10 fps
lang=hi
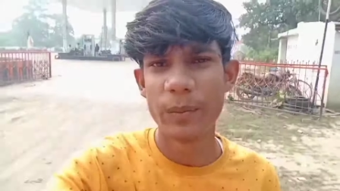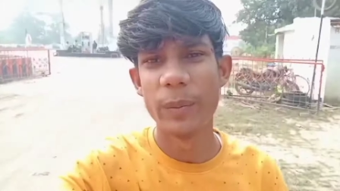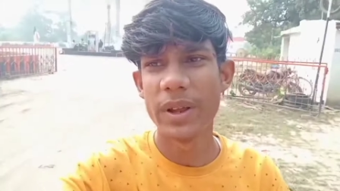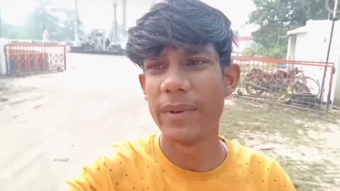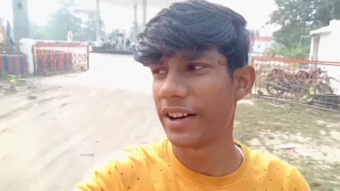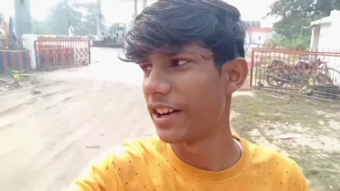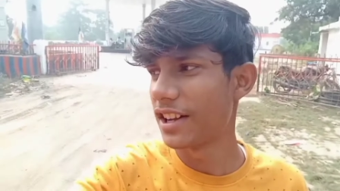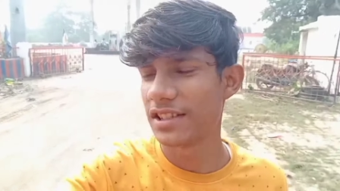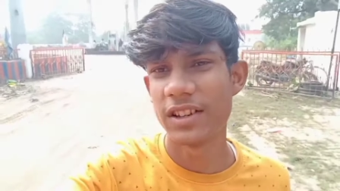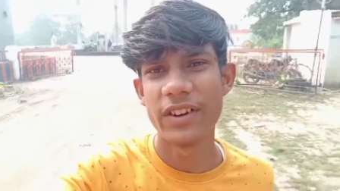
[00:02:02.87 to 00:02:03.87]
पुपड़ी मार्केट का
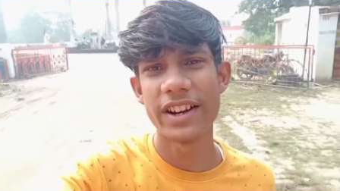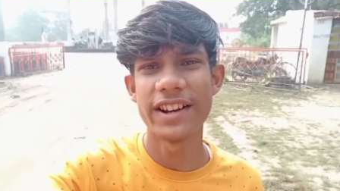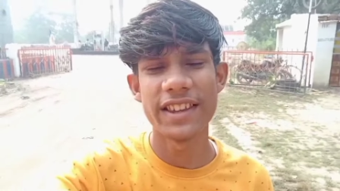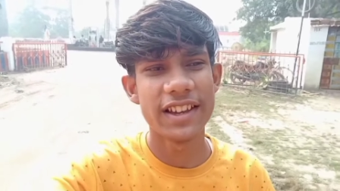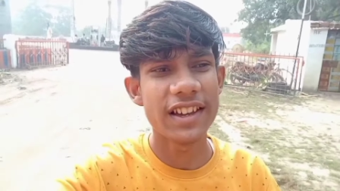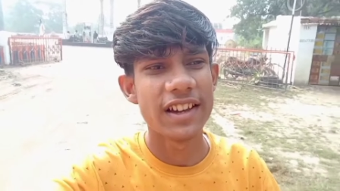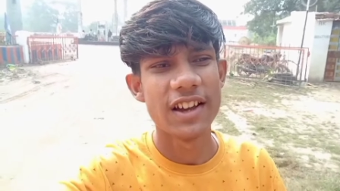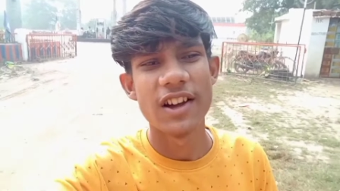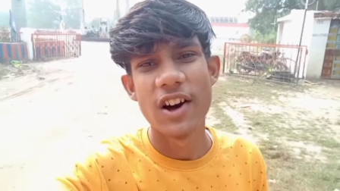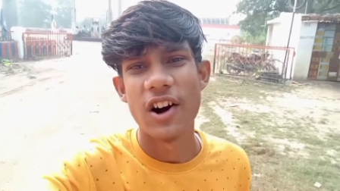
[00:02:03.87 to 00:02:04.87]
सफ़र करते
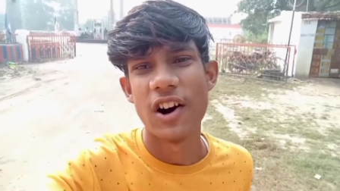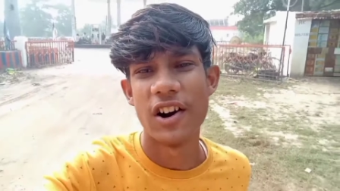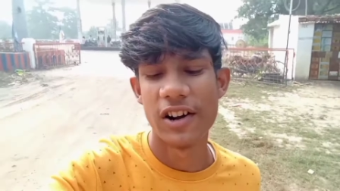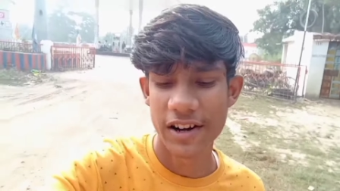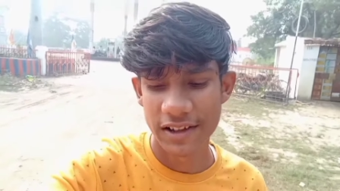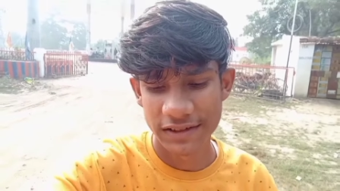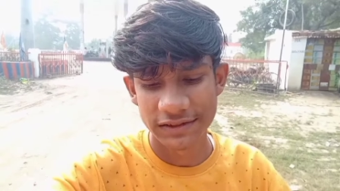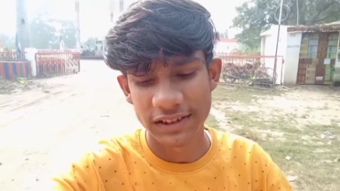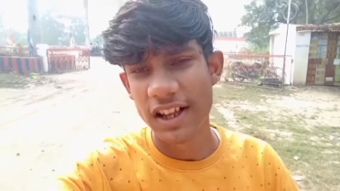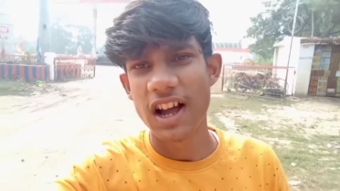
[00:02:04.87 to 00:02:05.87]
हैं और
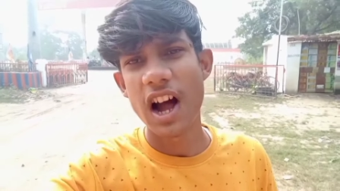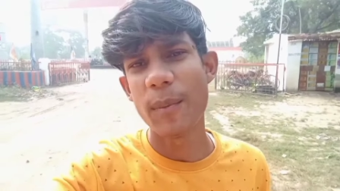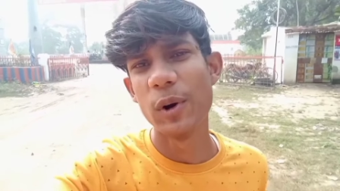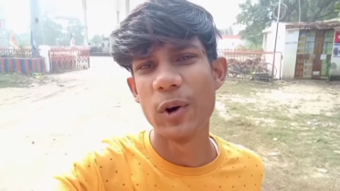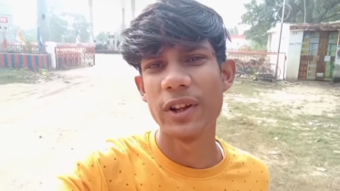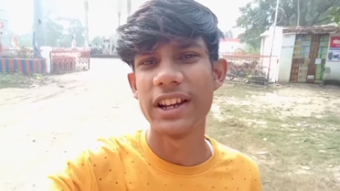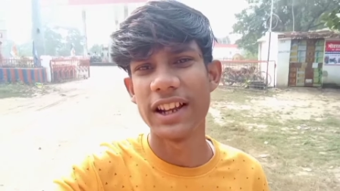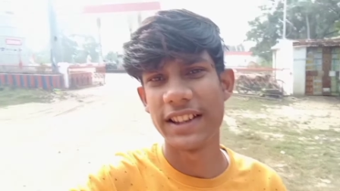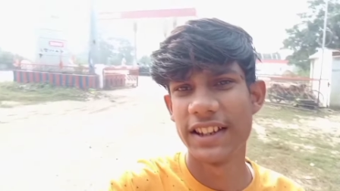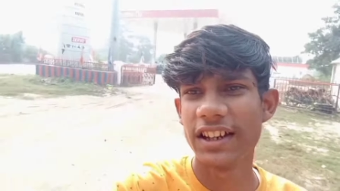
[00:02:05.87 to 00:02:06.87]
आप लोगों को
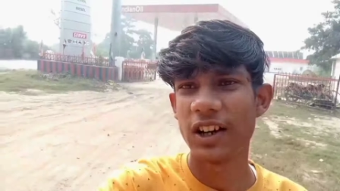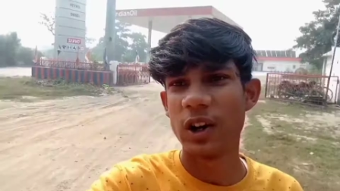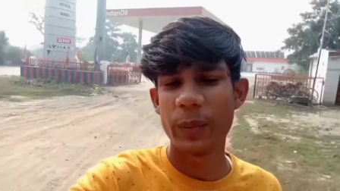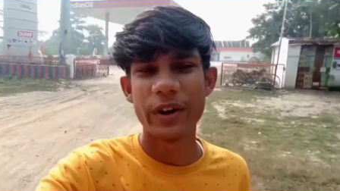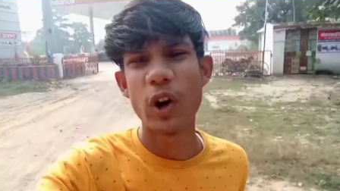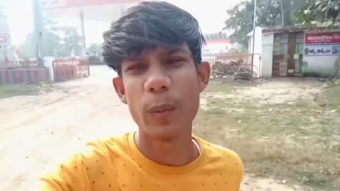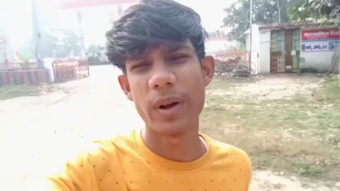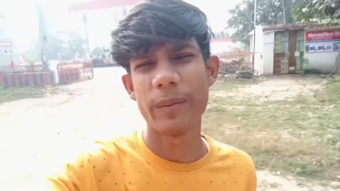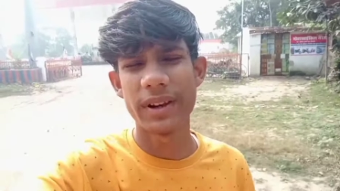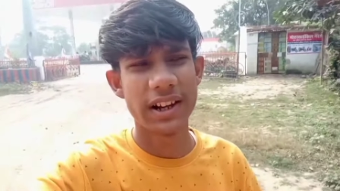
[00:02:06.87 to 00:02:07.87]
दिखलाते हैं और पेट्रोल
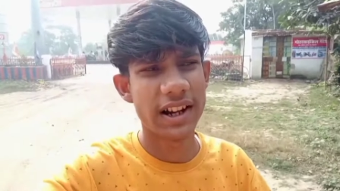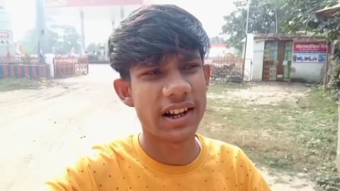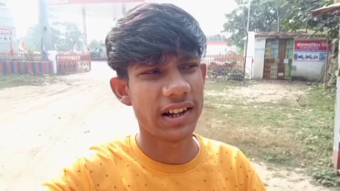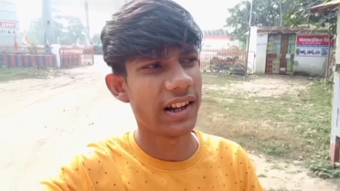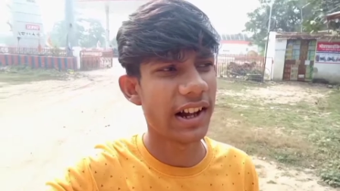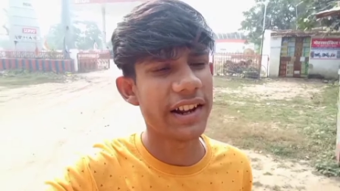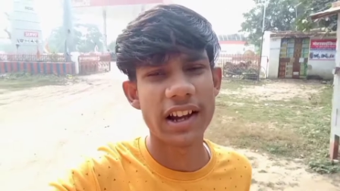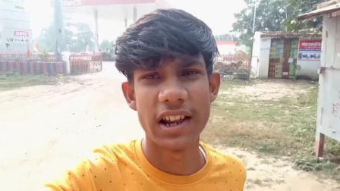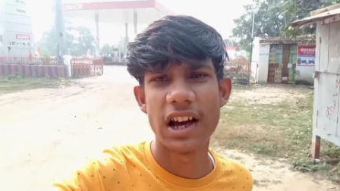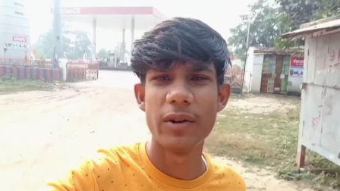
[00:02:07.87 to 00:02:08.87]
पंप पे लगा लगाने का
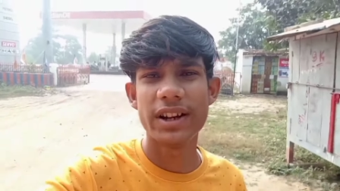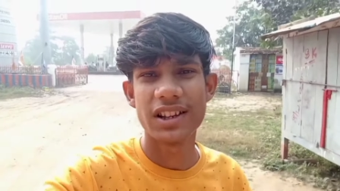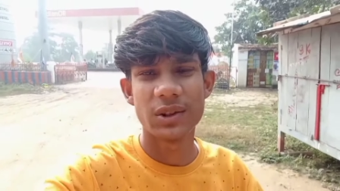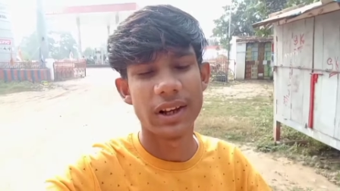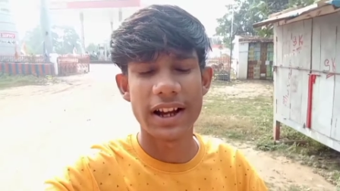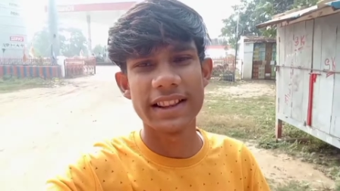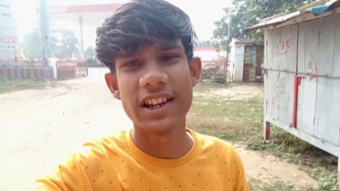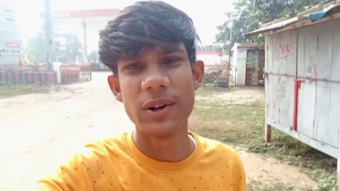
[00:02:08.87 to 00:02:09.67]
अलाव है तो लगा दिया